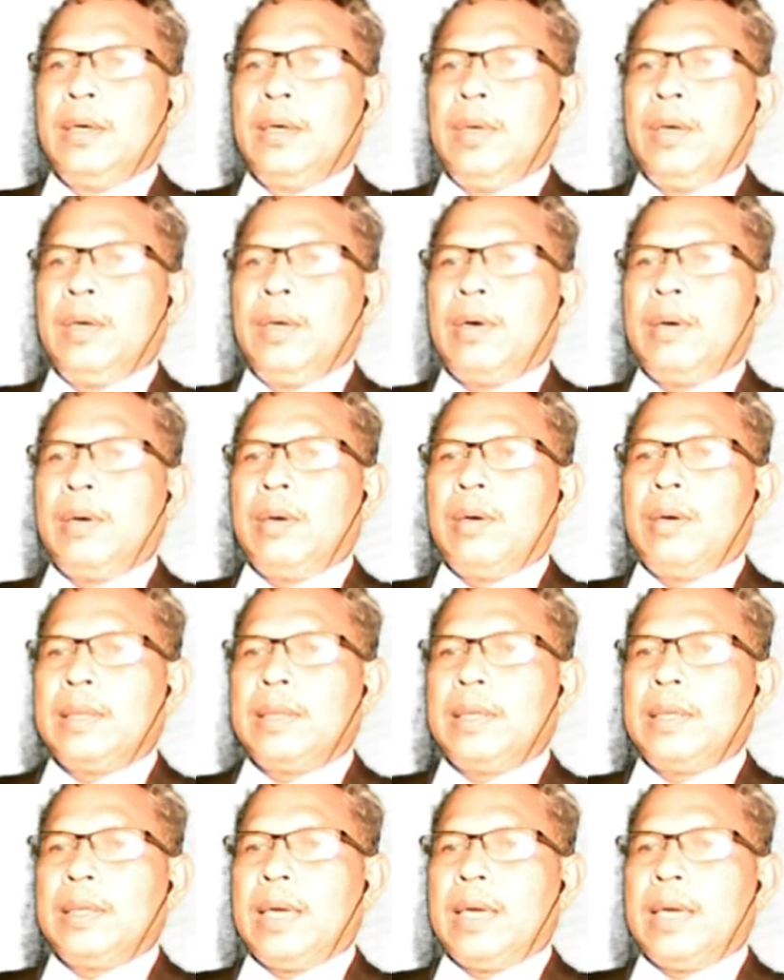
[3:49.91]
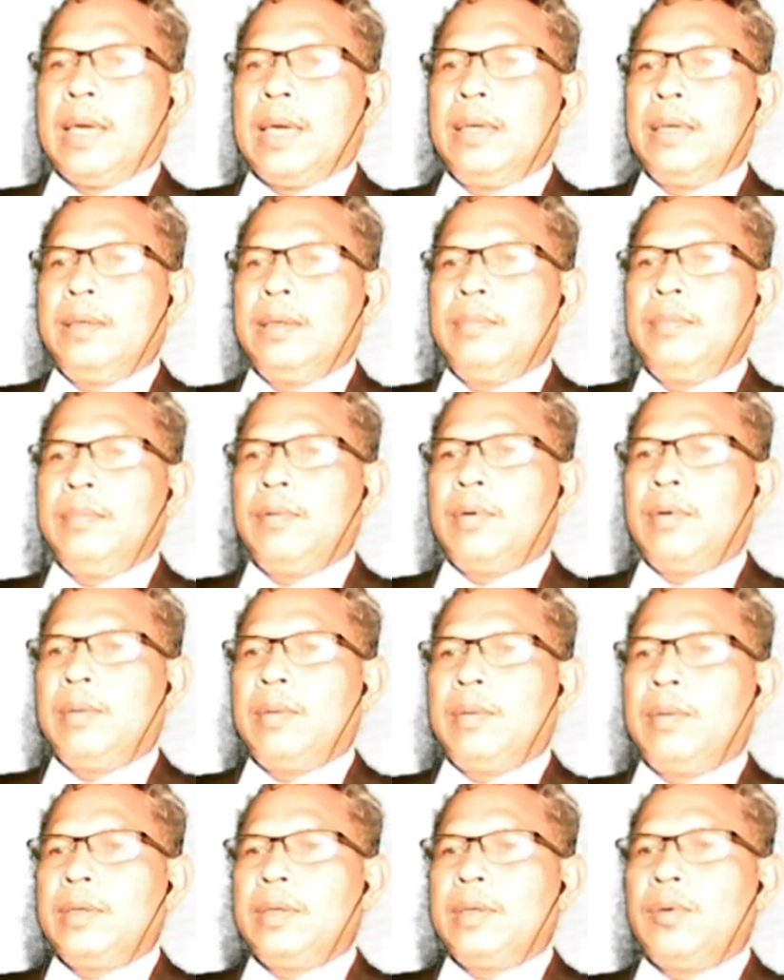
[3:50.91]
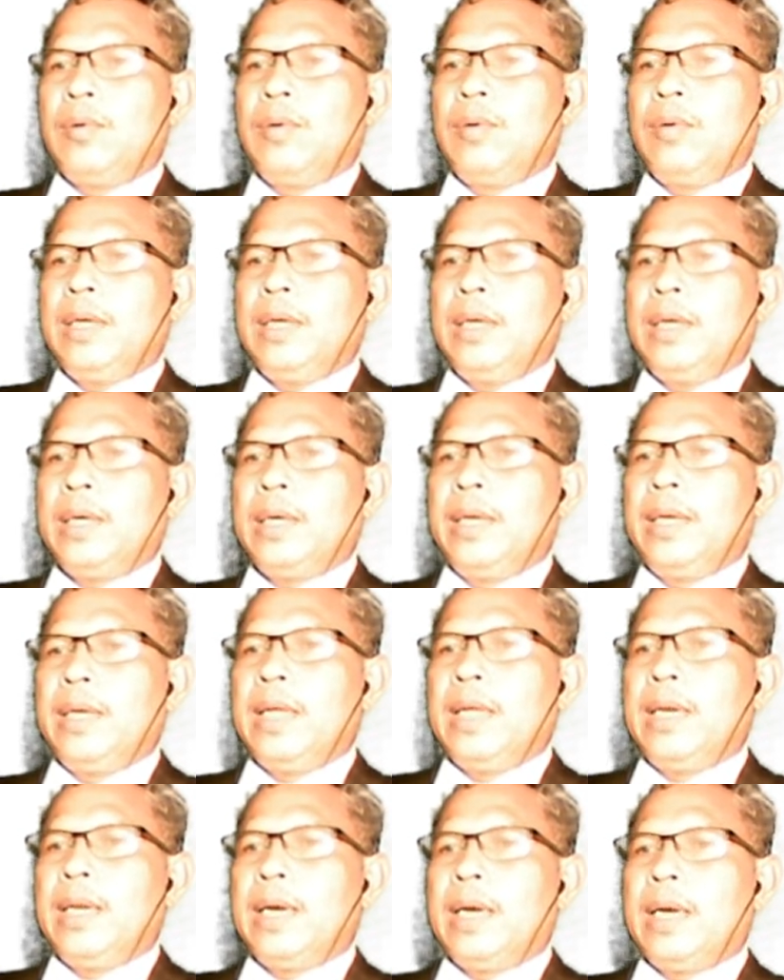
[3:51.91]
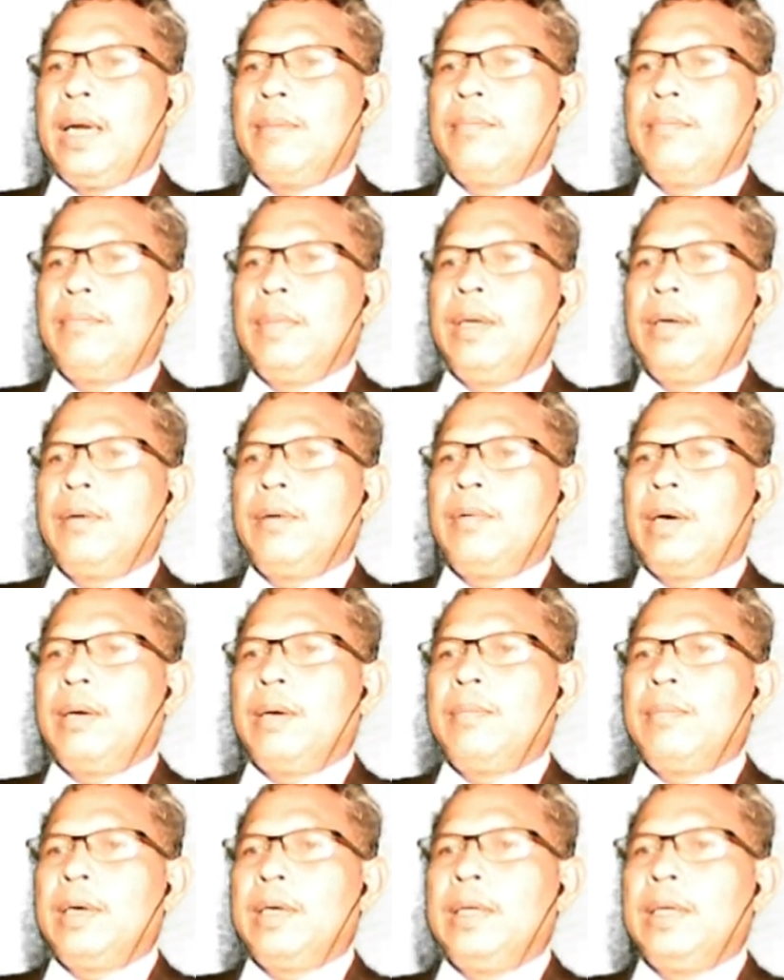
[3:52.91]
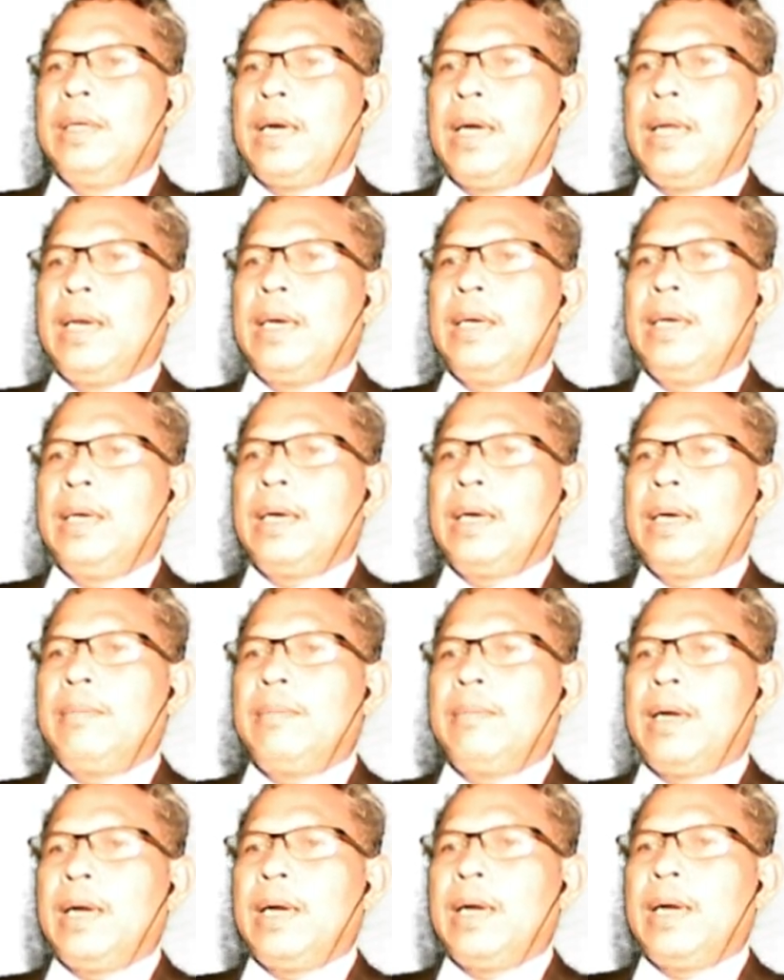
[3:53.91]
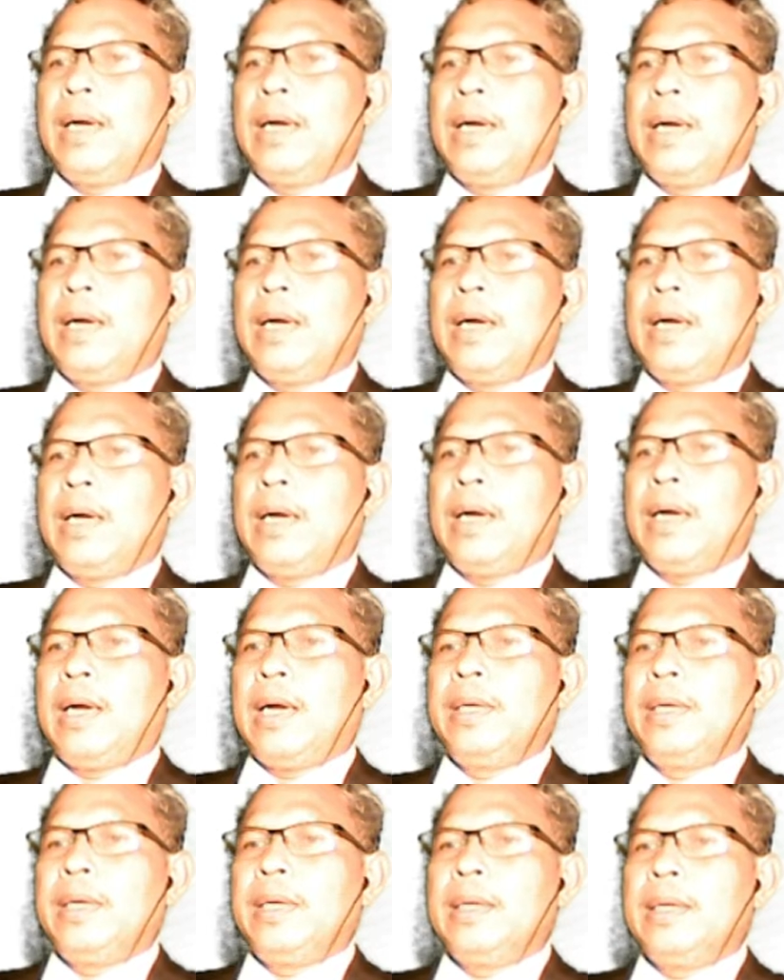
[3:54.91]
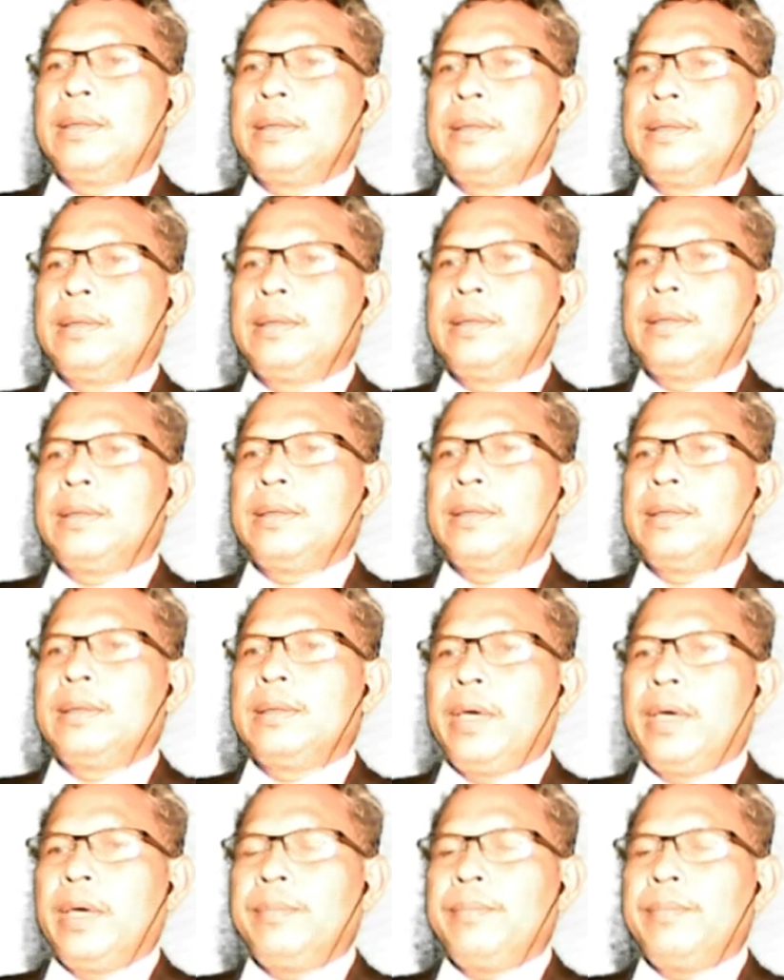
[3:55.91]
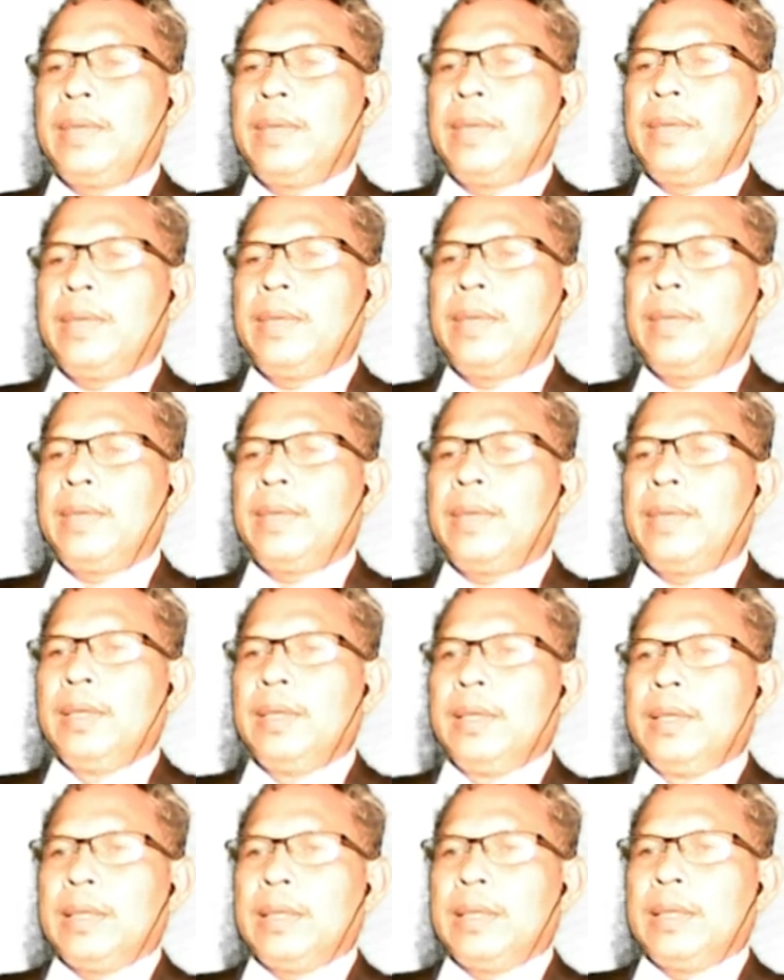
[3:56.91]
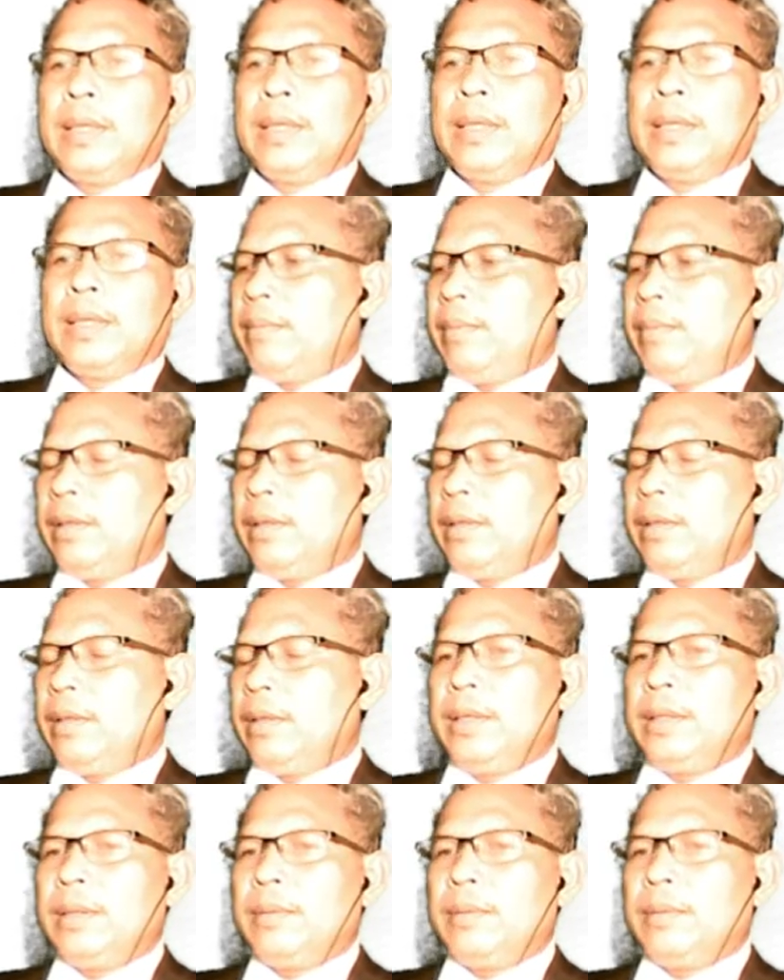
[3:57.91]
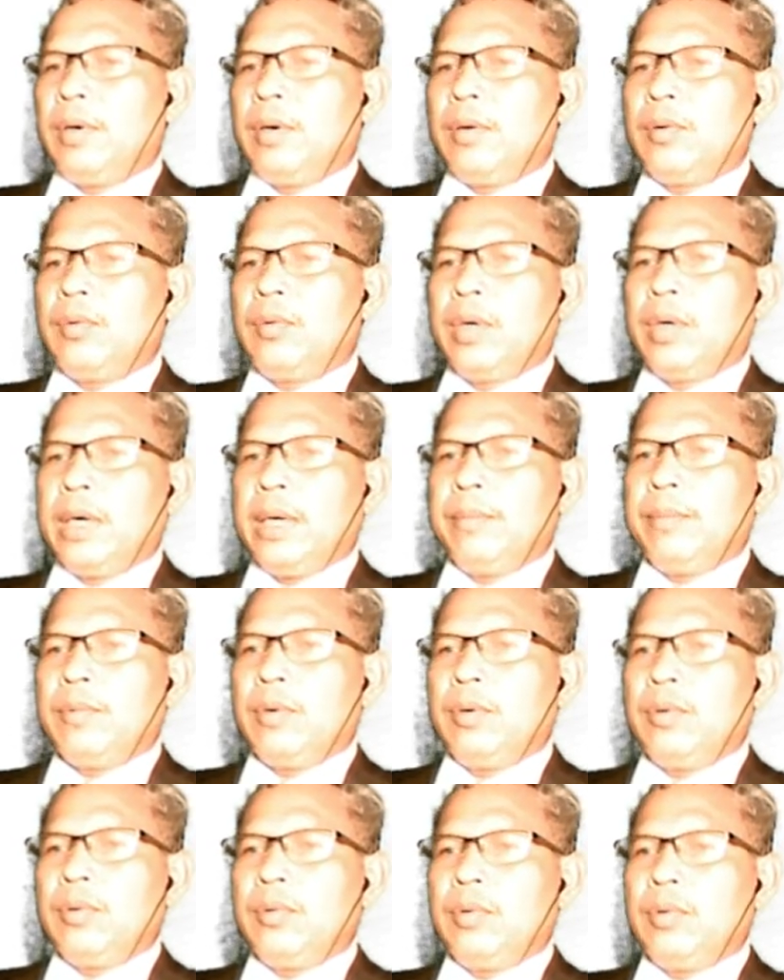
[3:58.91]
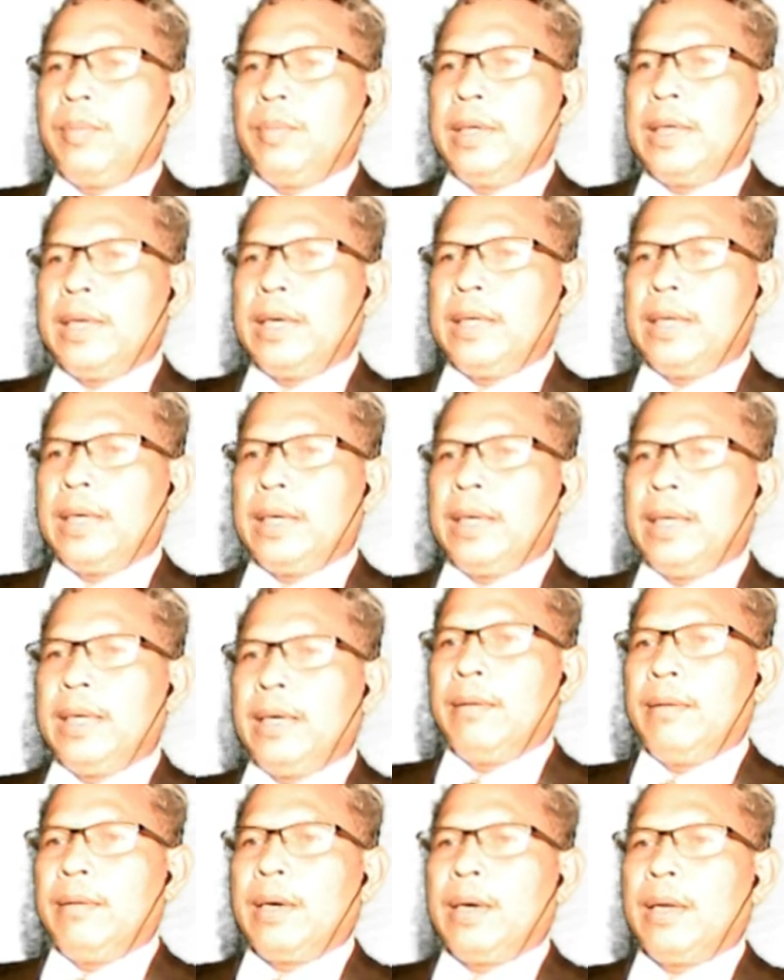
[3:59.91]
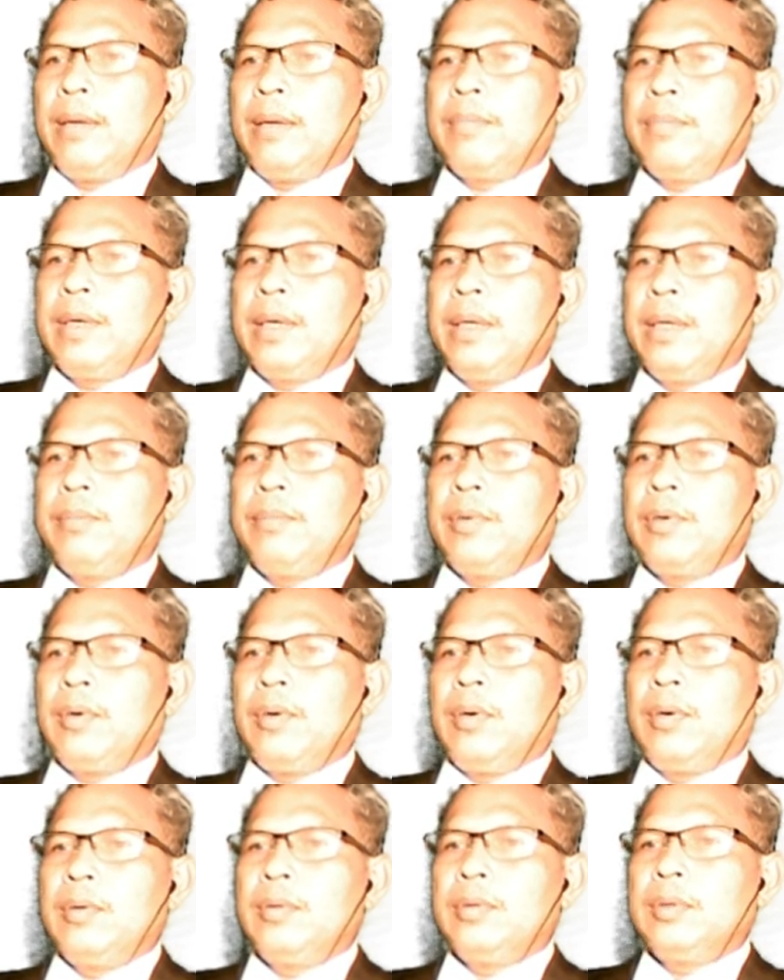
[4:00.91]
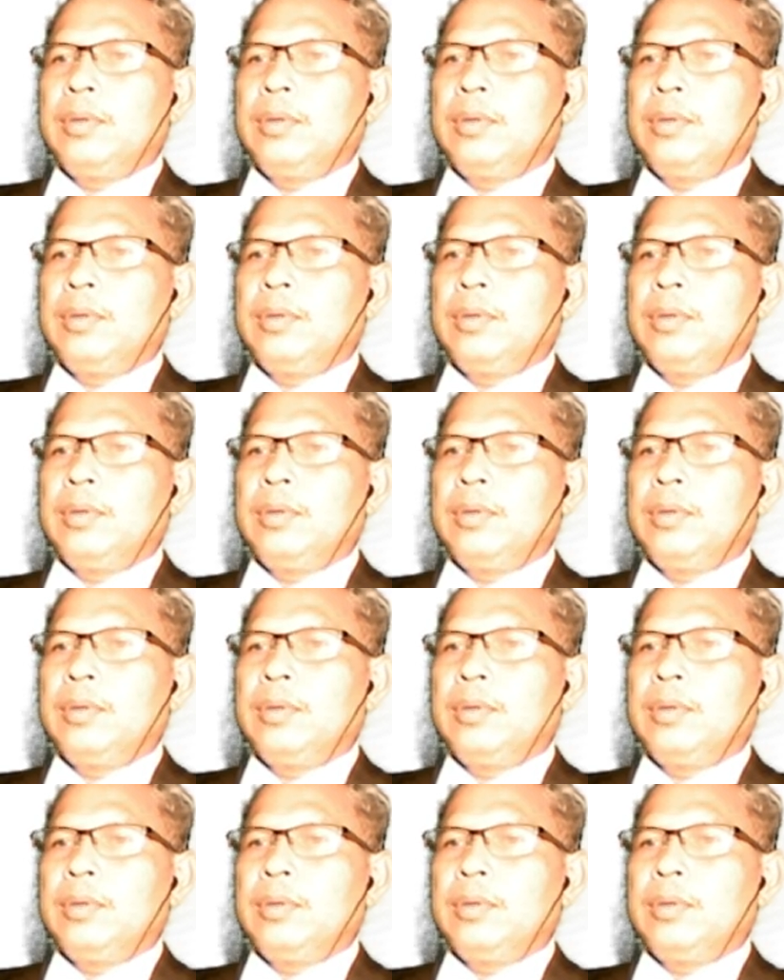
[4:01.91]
มีความปรารถนาหรือมีความประสงค์ให้นักเรียนนะครับ มีความขยันนะครับอ่านหนังสือเรียนหนังสือหรือดูคลิปนะครับ ต่างๆไม่จำเป็นเฉพาะคลิปของครูพี่นันอย่างเดียวนะครับ คลิปของ